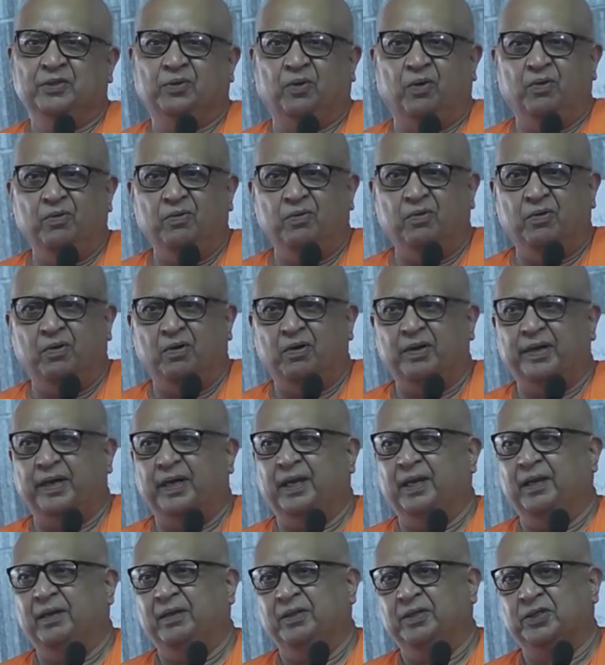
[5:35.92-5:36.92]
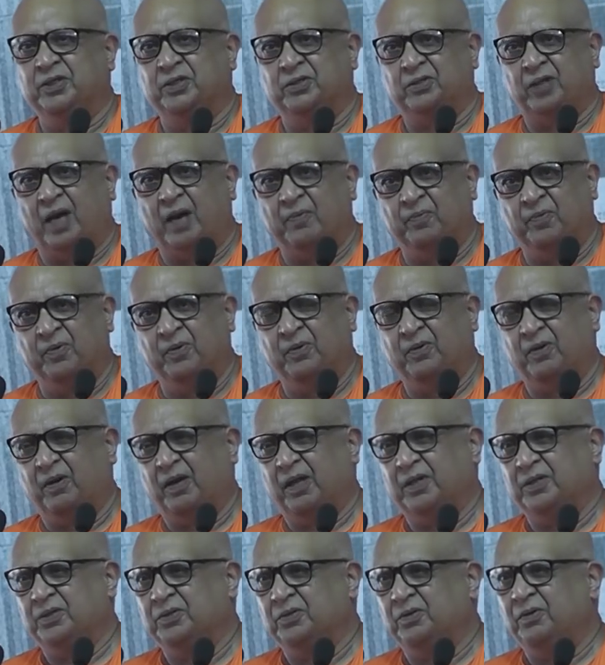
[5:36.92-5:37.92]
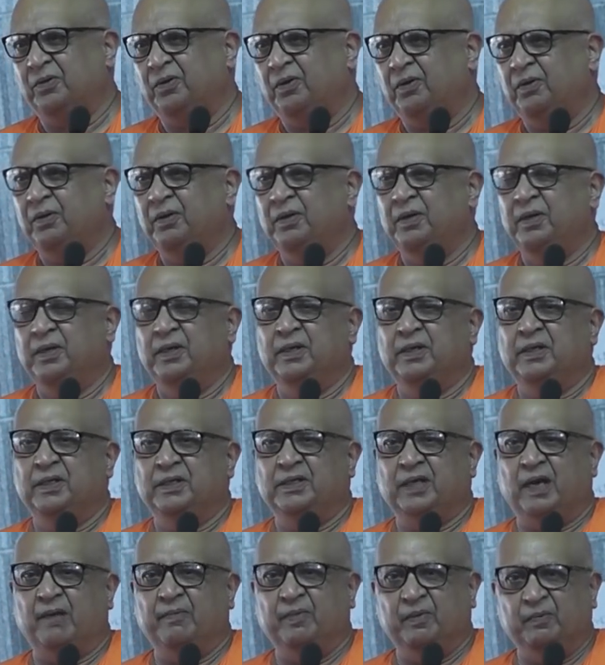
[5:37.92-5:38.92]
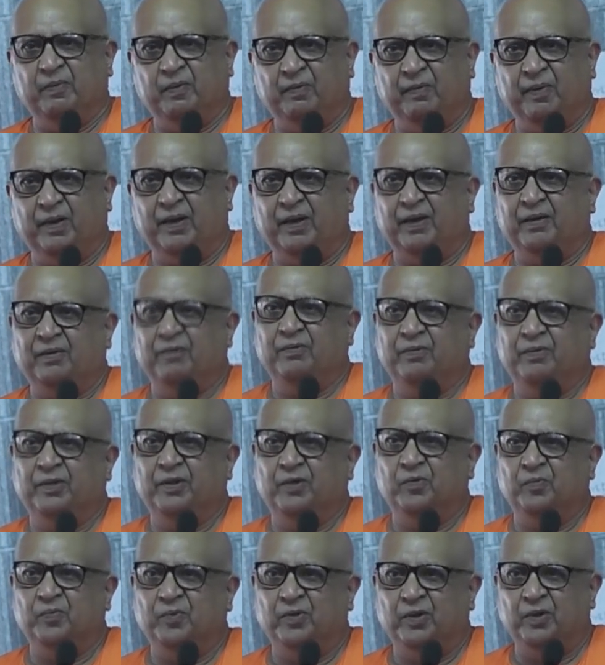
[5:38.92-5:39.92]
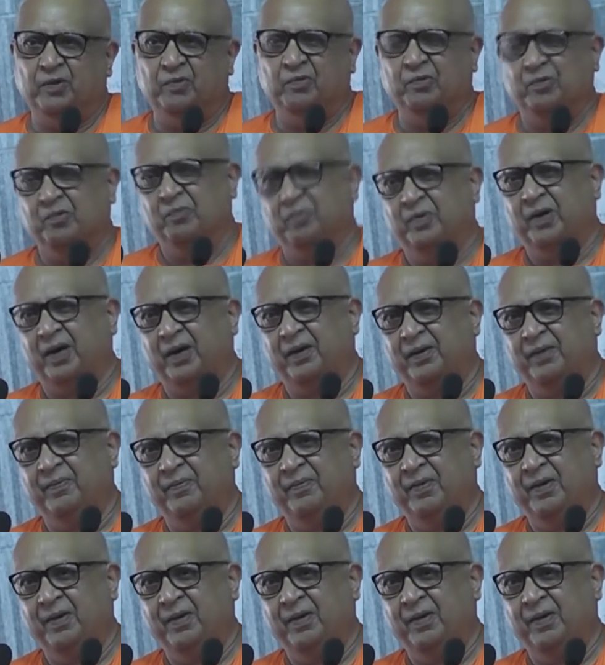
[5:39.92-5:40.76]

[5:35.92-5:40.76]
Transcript: সংঘকে স্থাপন করার জন্য স্বামী বিবেকানন্দের উপরে গুরুবার